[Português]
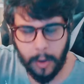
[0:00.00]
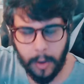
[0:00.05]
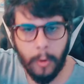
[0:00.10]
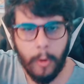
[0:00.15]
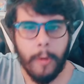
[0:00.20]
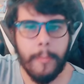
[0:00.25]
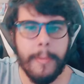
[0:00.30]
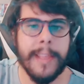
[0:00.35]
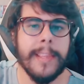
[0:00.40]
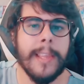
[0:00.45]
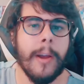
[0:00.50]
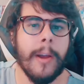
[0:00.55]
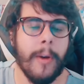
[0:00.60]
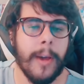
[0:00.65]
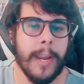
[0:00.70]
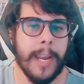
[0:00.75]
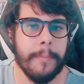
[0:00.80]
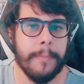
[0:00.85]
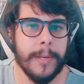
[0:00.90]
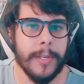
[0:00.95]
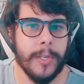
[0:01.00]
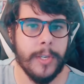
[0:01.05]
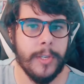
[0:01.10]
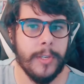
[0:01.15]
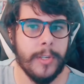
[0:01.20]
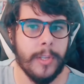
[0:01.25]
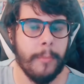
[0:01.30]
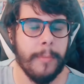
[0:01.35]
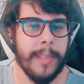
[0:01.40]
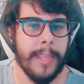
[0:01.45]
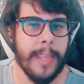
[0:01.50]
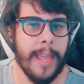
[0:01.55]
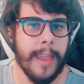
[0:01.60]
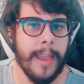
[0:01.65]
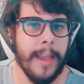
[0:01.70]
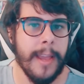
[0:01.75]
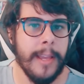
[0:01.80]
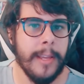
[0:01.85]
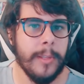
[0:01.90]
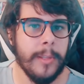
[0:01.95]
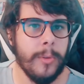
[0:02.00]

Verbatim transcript: Comenta agora aí pra gente ter uma ideia